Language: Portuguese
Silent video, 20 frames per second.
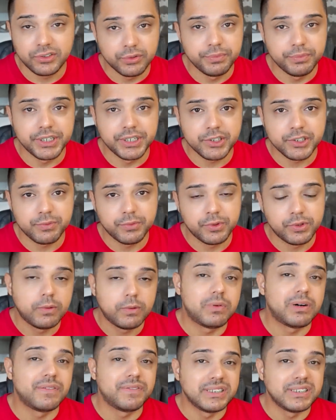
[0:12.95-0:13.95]
Isso mesmo,
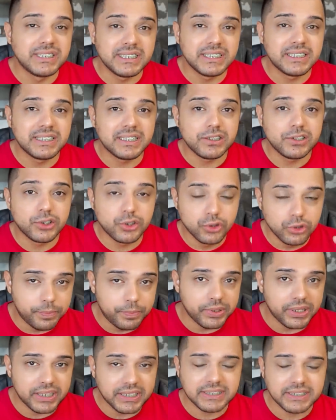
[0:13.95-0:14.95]
uma visita de
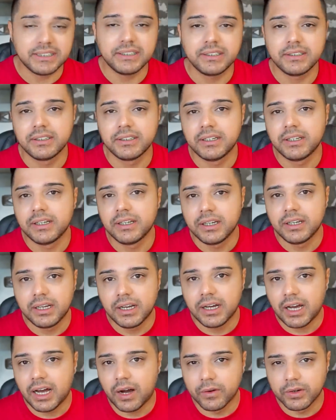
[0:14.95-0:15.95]
surpresa,
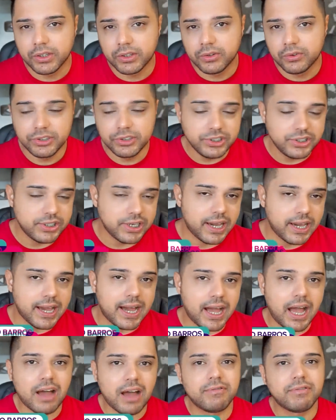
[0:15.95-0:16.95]
ao que tudo
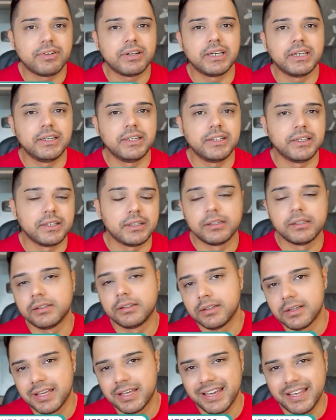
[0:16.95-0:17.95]
indicava, ele
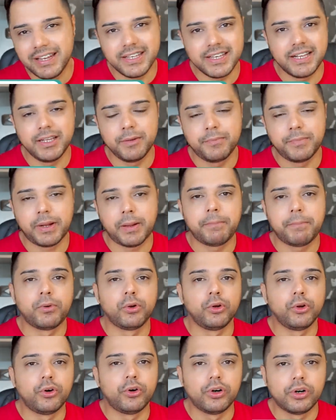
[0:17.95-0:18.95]
iria ali para a
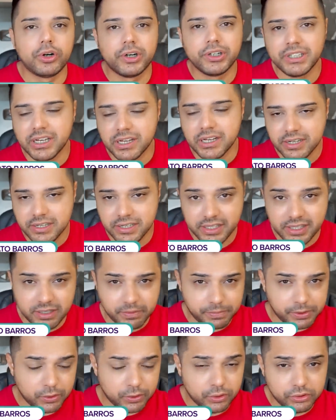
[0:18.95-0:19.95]
Polônia,
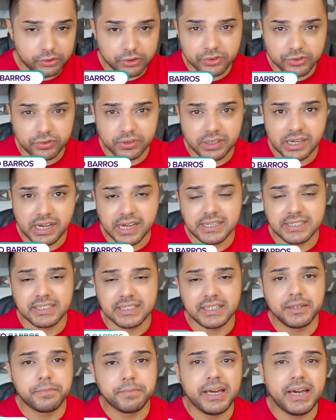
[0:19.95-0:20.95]
ia para outros lugares
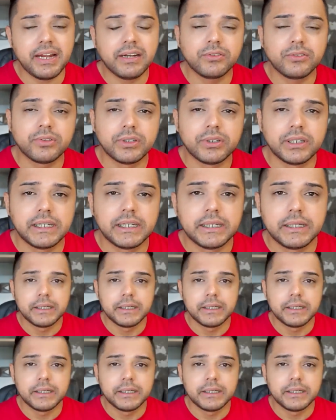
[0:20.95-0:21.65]
ali perto,